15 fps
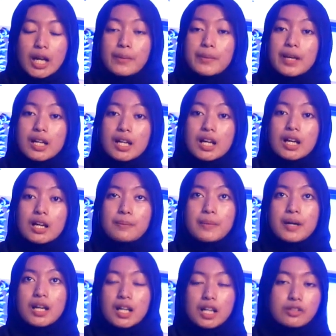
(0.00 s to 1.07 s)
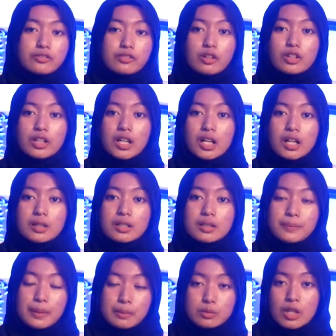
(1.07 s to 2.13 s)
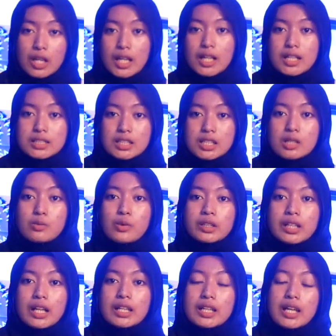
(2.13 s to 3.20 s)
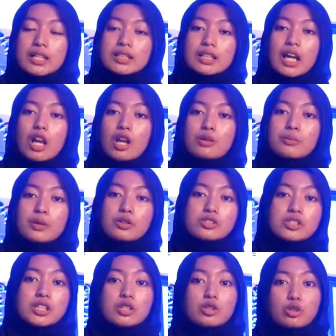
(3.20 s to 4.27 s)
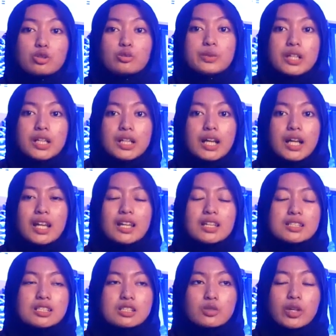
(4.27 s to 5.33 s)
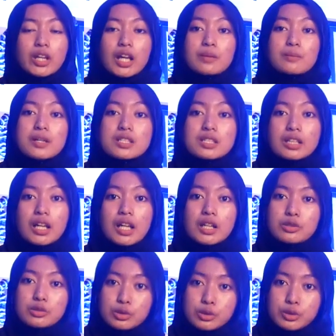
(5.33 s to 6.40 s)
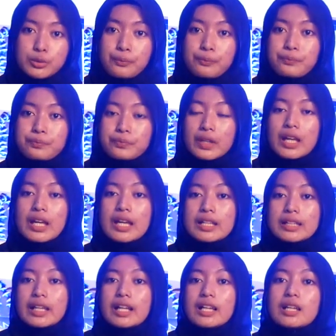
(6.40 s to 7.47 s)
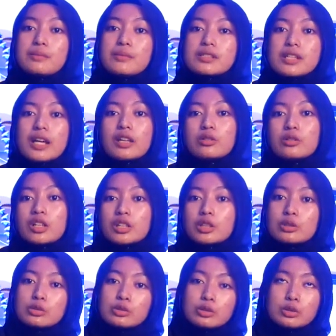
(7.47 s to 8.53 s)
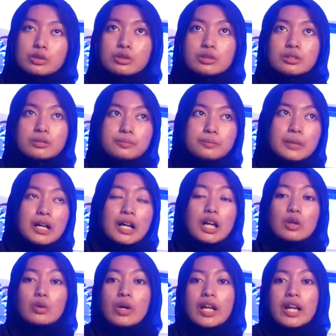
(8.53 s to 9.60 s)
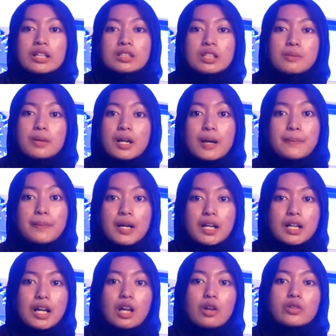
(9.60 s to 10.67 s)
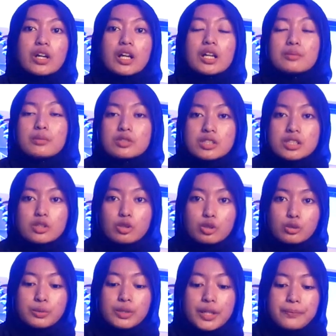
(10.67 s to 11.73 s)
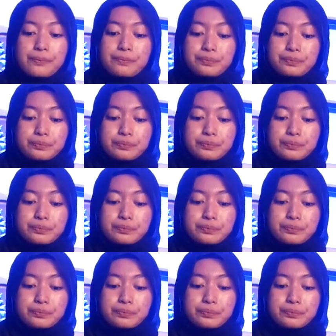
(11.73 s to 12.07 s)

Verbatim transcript: kamera para vlogger pemula jadi buat kalian kalau mau jadi youtuber kalian sesuaikan budget kalian dulu kalian bisa hitung-hitung dulu pengeluarannya berapa kalau kalian mau jadi youtuber